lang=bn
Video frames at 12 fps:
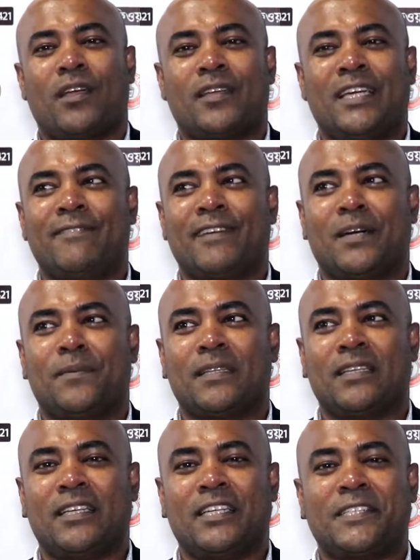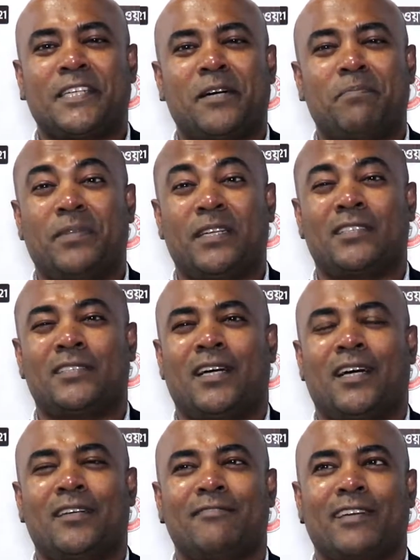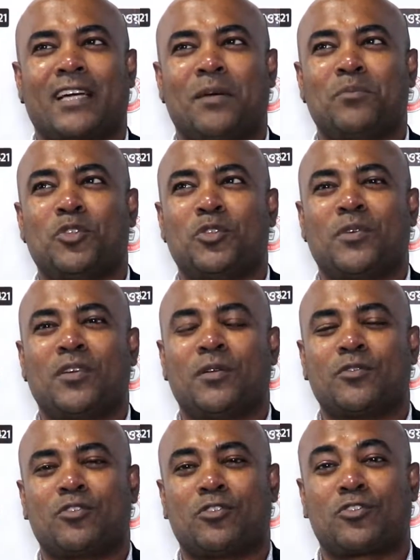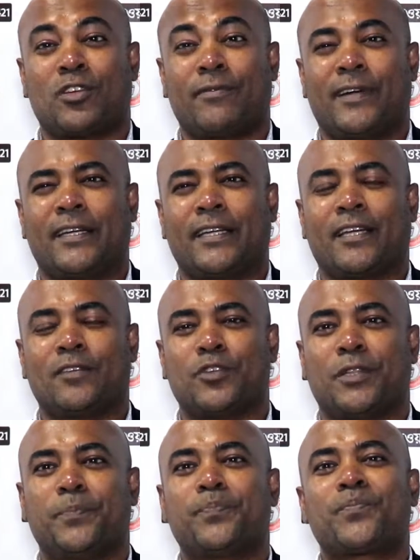এটা ইনফ্যাক্ট আমাদের নেশা পেশা ইনফ্যাক্ট আমি যদি বলি সোর্স অফ আর্নিং অ্যাজ ওয়েল